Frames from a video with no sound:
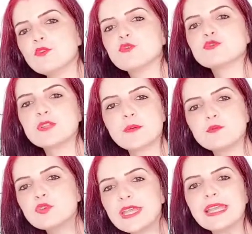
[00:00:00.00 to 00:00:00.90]
O
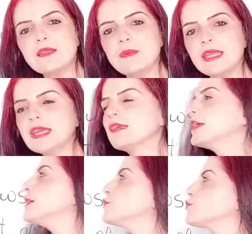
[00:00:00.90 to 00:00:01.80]
yüzden bu kelimeyi
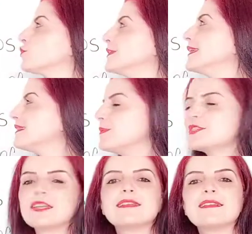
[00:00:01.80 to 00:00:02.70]
çok net bir
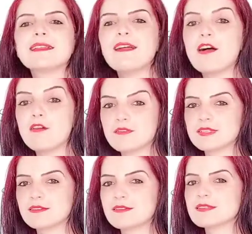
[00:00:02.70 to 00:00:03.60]
şekilde
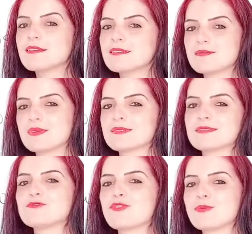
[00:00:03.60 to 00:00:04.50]
hafızalarınızı kazımanızı
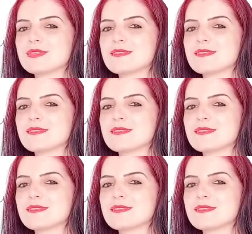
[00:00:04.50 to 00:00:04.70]
istiyorum